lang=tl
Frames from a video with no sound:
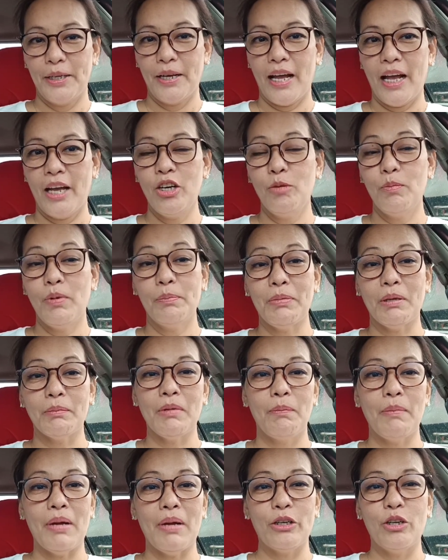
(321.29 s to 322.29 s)
Ano bang
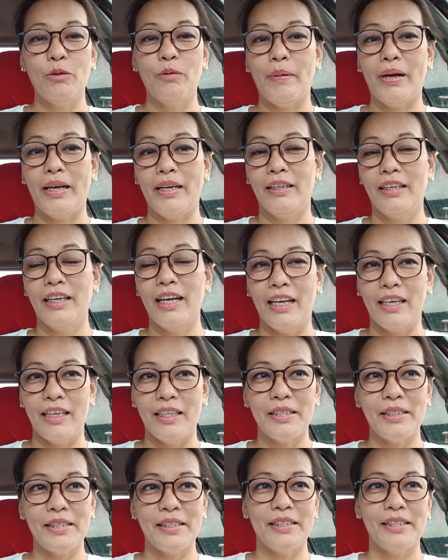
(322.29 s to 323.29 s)
pagbabago
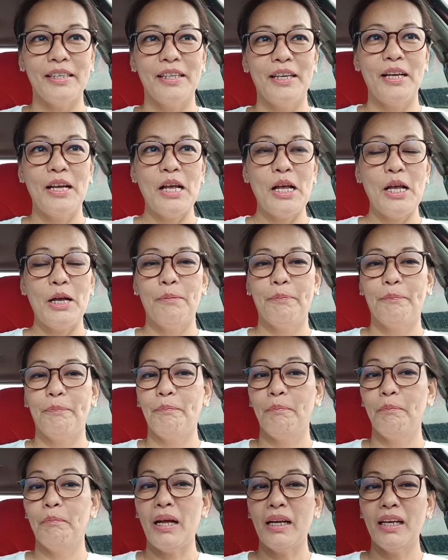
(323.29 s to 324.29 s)
guys?
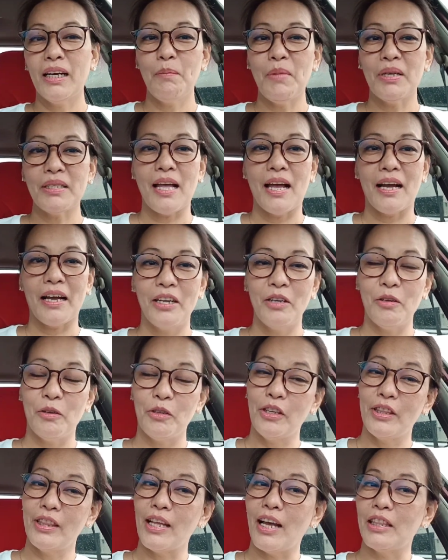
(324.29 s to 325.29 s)
Bagay ba sa akin o
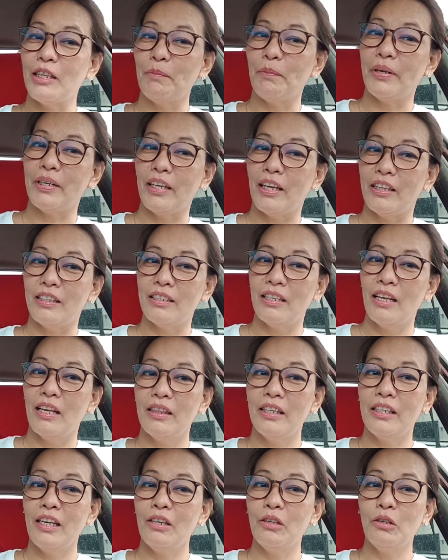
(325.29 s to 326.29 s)
yung dati pa rin?
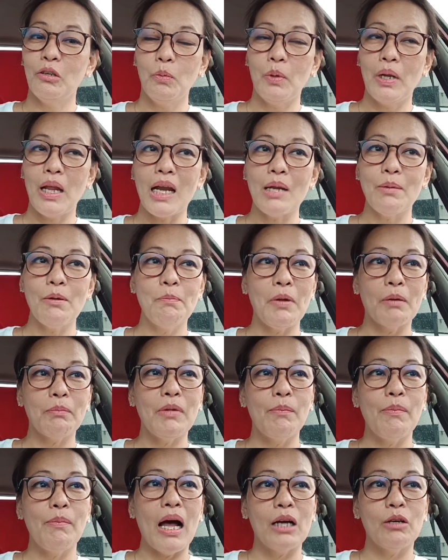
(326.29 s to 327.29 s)
Tingin ko wala namang
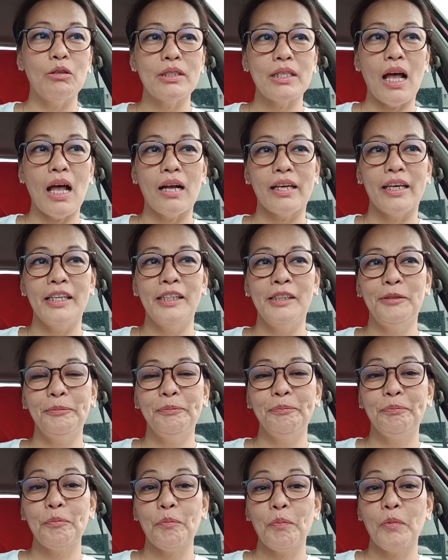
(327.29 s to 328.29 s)
pagbabago sa akin.
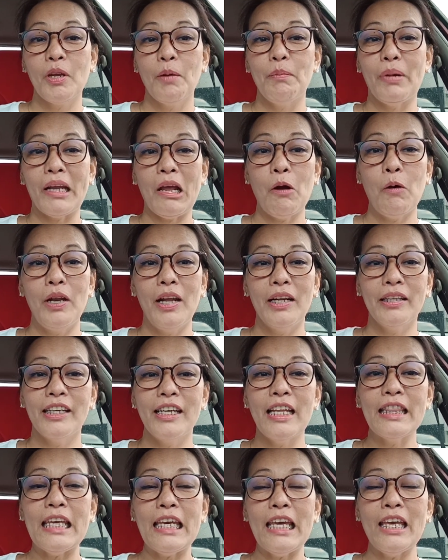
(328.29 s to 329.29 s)
Pareho lang din
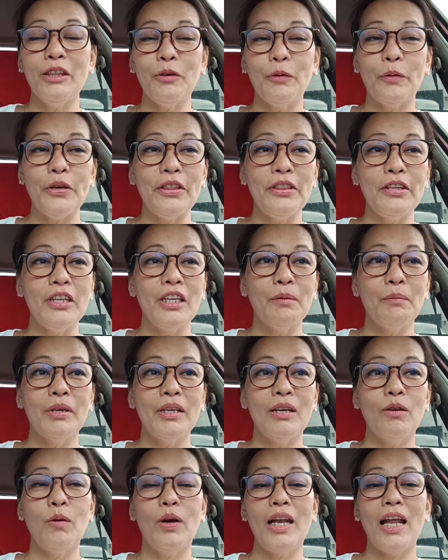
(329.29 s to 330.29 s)
ang tingin ko. Hindi naman
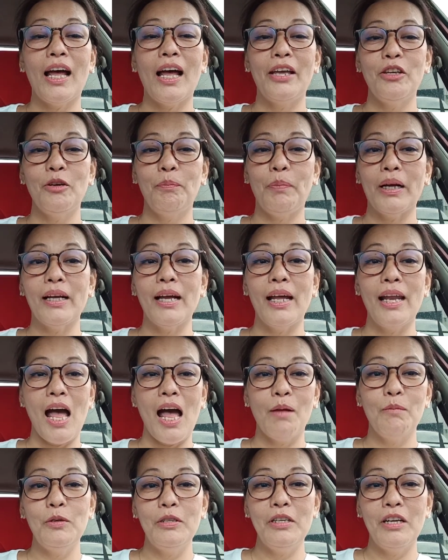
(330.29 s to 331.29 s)
nawala yung
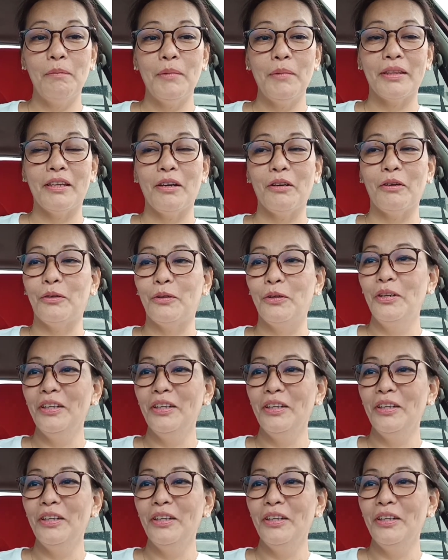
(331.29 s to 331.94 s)
pagkalabo ng mata ko.